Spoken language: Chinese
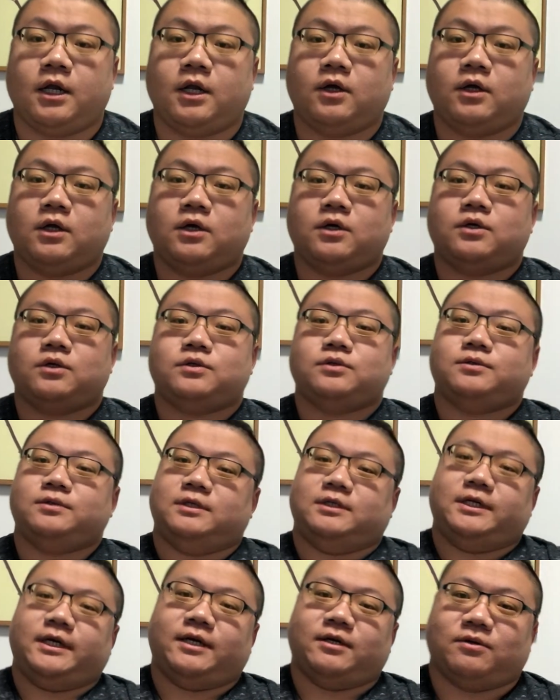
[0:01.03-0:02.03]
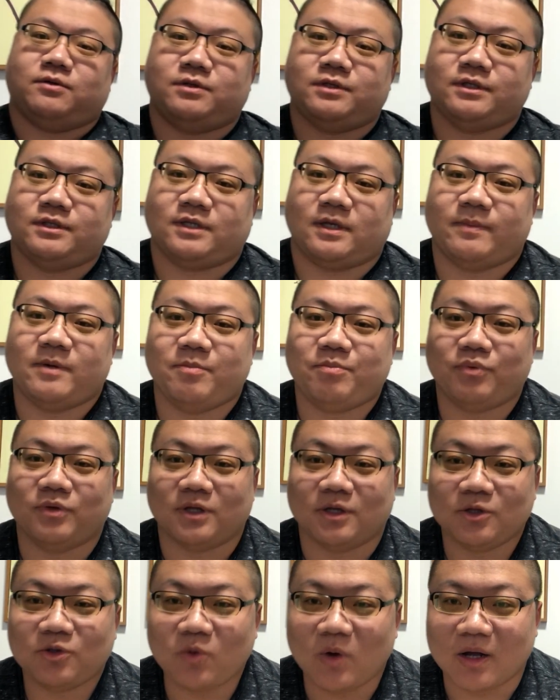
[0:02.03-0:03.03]
哈喽，这个东西咱们不
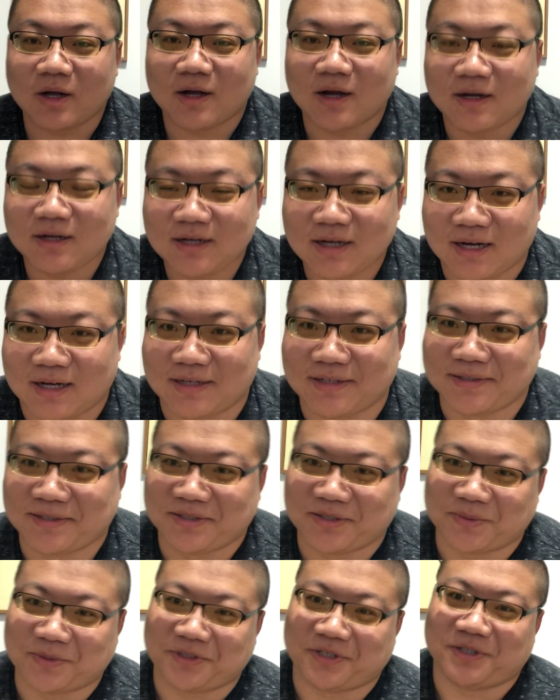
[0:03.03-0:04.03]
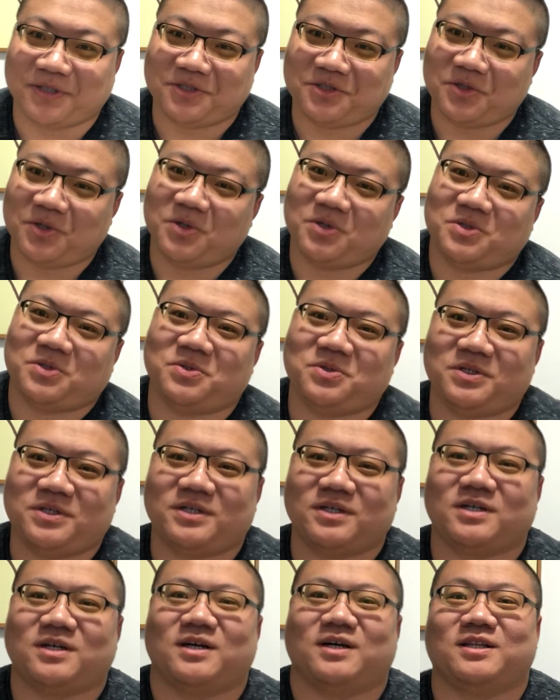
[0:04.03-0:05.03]
能断更啊，是不是？周六周
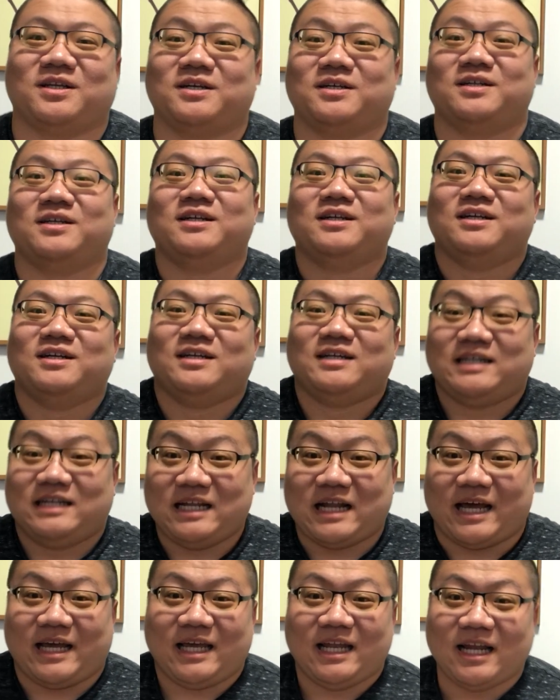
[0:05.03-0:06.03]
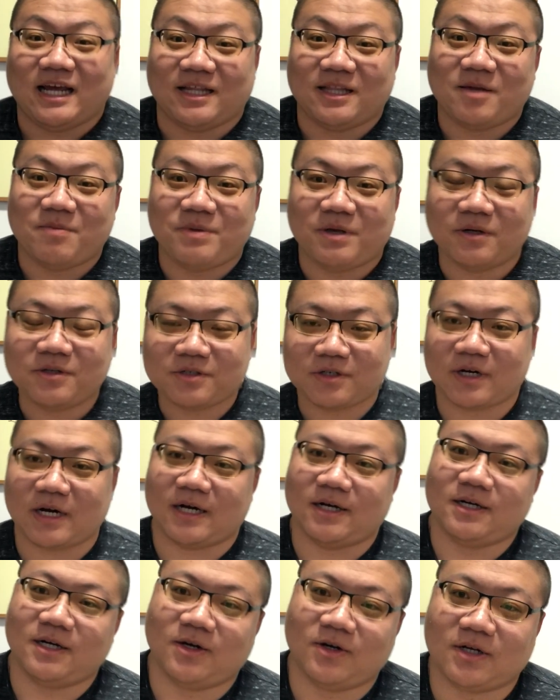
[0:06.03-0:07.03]
日可能懒一懒的，平时
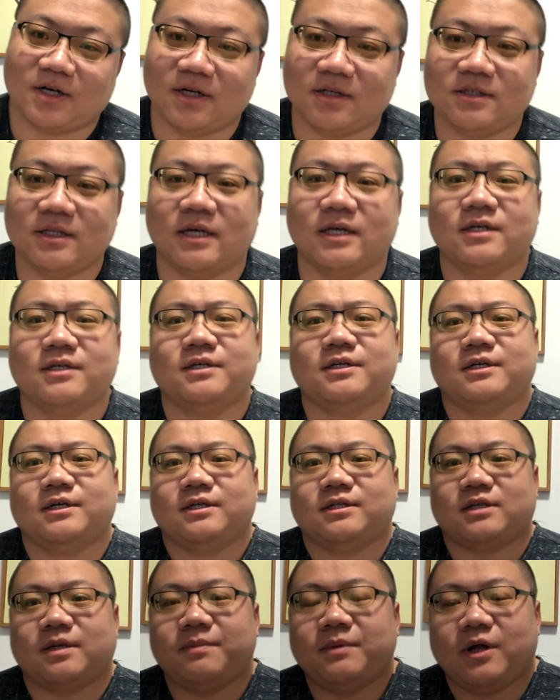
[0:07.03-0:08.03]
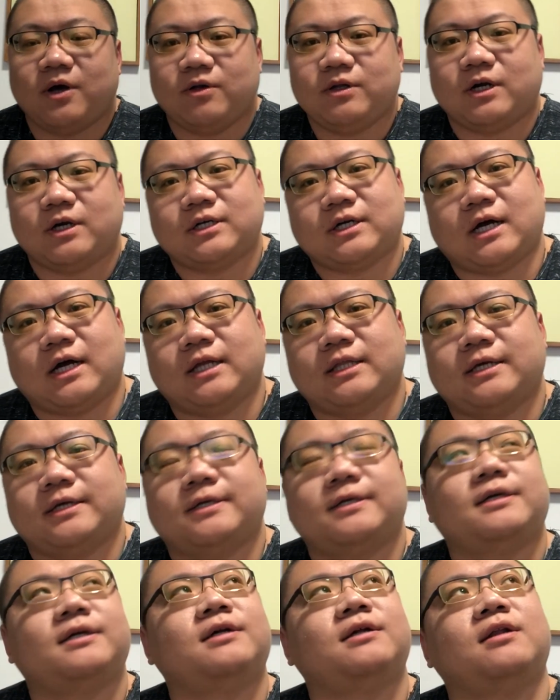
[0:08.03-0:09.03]
还是要更的。咱们聊点啥呢？
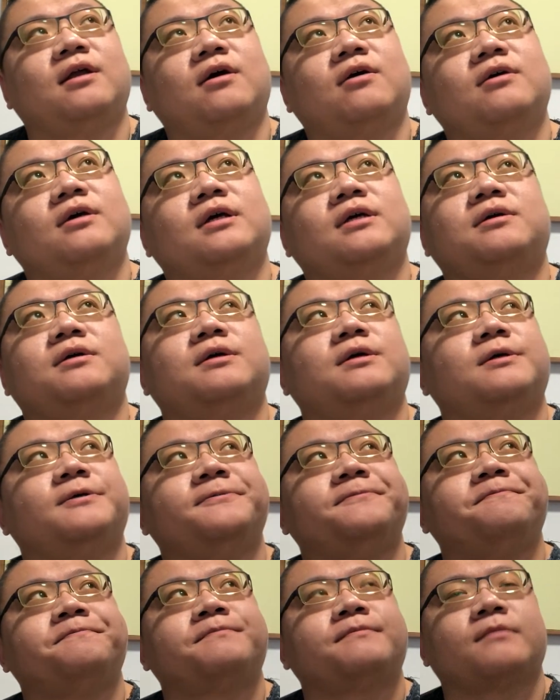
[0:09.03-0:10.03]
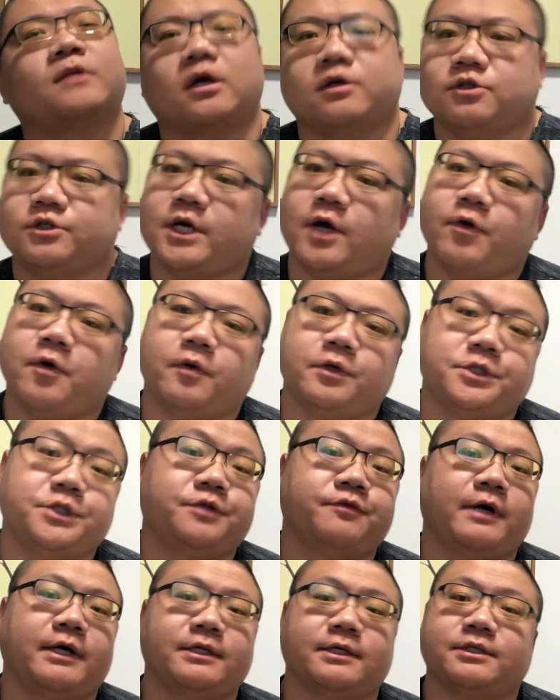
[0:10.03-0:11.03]
聊一个上回我
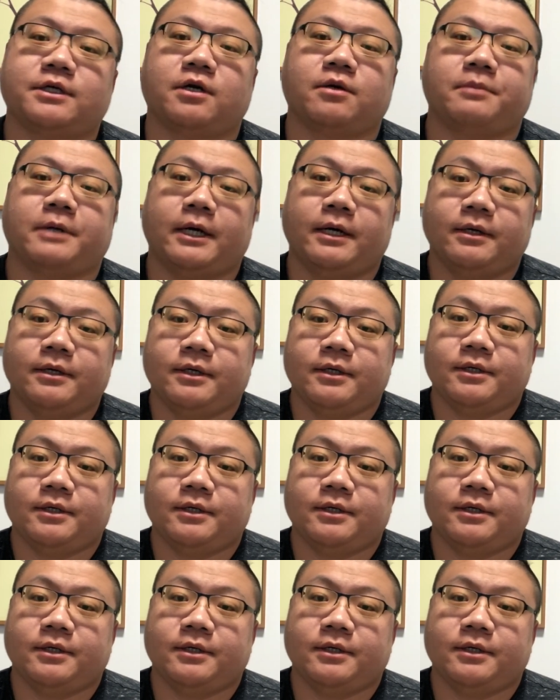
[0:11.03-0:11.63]
吃饭的事儿吧。